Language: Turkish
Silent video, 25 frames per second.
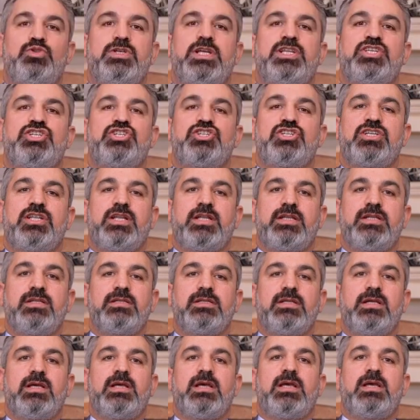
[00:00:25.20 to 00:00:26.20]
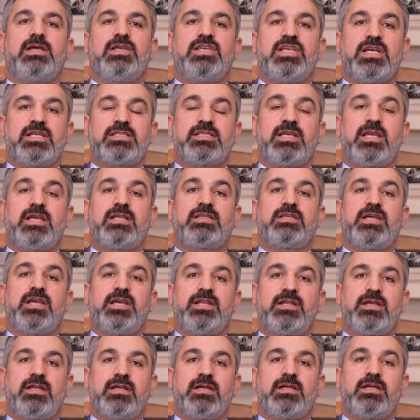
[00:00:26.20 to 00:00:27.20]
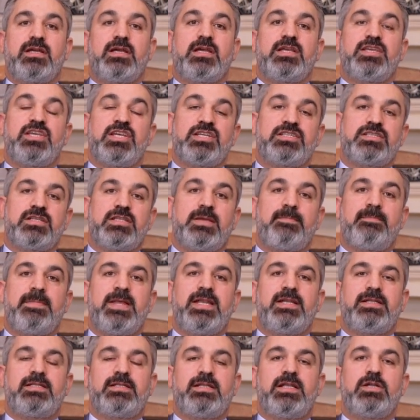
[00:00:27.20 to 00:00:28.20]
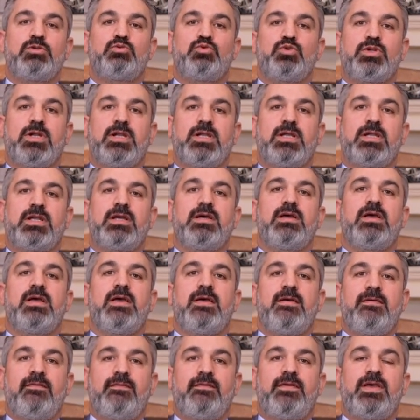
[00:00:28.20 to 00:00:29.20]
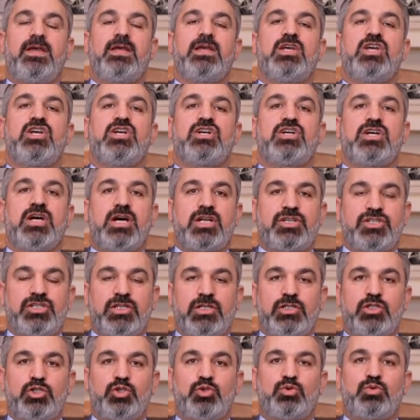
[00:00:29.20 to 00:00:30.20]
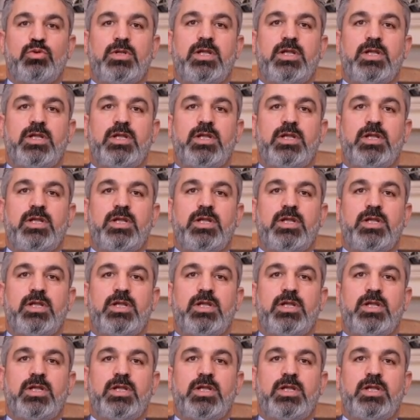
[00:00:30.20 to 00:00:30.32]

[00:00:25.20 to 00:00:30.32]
tüzel kişilerin yasaya dayanarak yasada belirtilen kurallara ve karşılıksız